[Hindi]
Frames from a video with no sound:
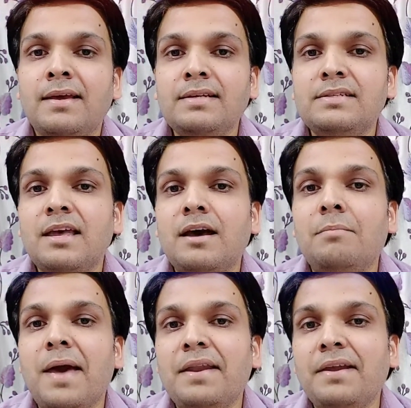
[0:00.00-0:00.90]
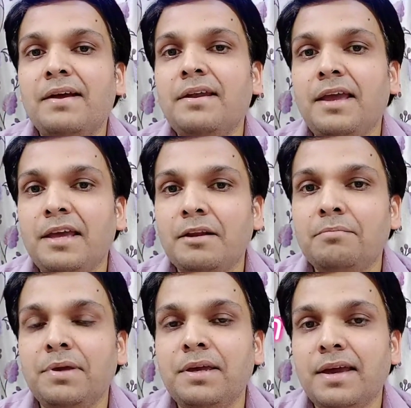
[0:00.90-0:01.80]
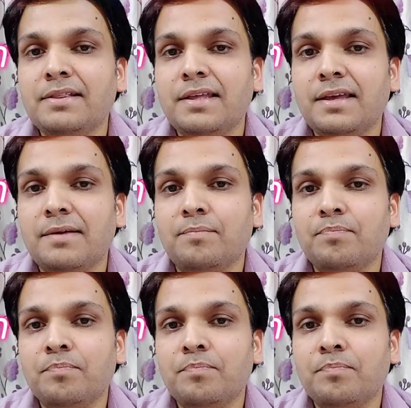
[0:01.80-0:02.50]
इसे अमेरिकन एरम भी कहते हैं